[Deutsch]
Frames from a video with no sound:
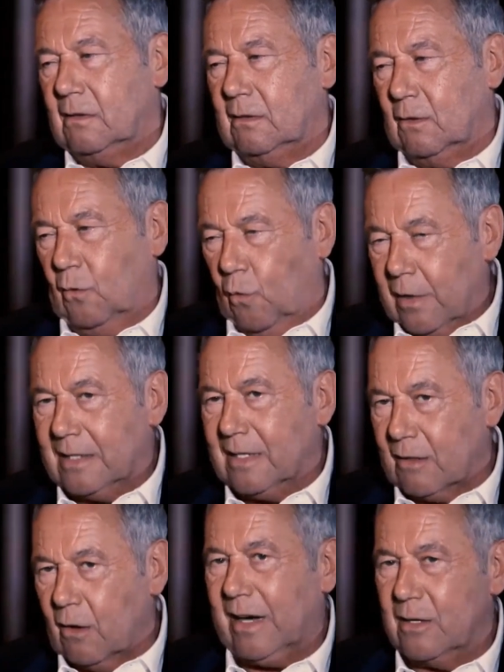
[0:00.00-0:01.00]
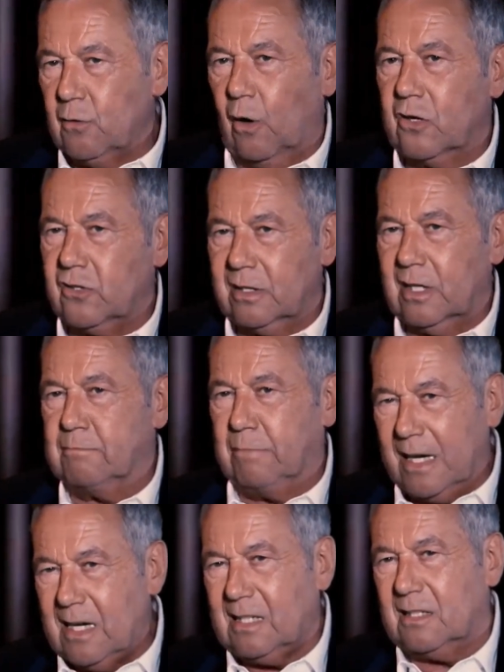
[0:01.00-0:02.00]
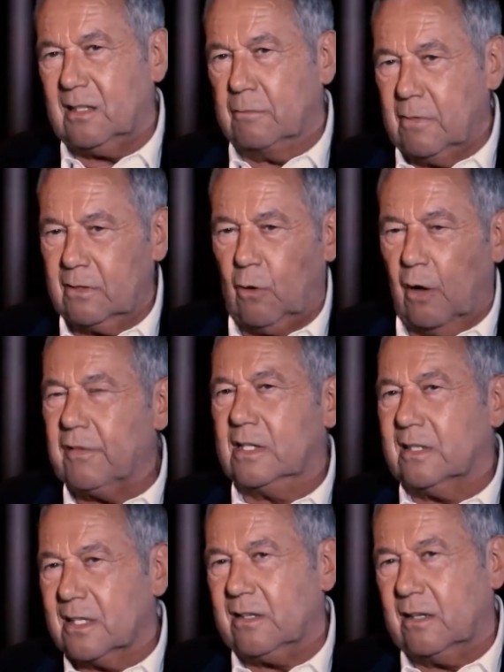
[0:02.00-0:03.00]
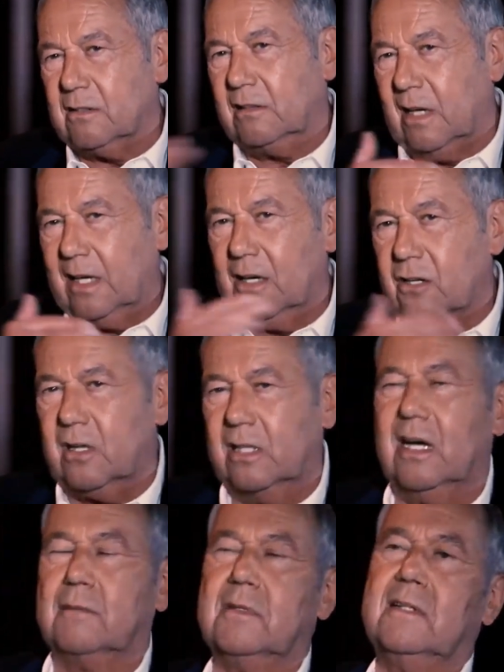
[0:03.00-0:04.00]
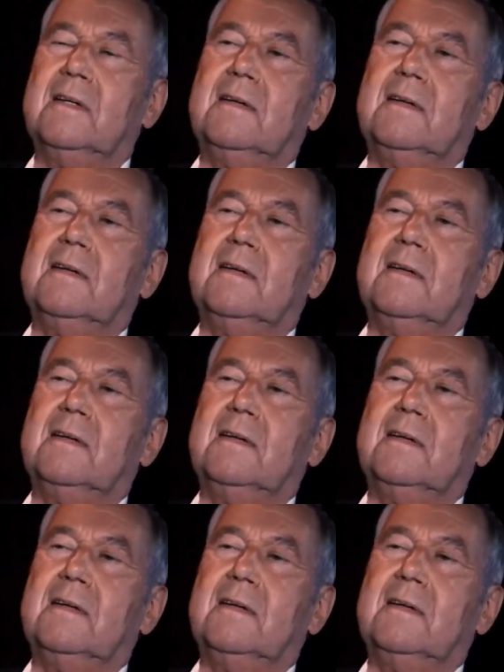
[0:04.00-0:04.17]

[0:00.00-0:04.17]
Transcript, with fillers: Ronald ist auch kein Deutscher, da bricht sie dann mit Ronald, ist eher so ein englischer Name.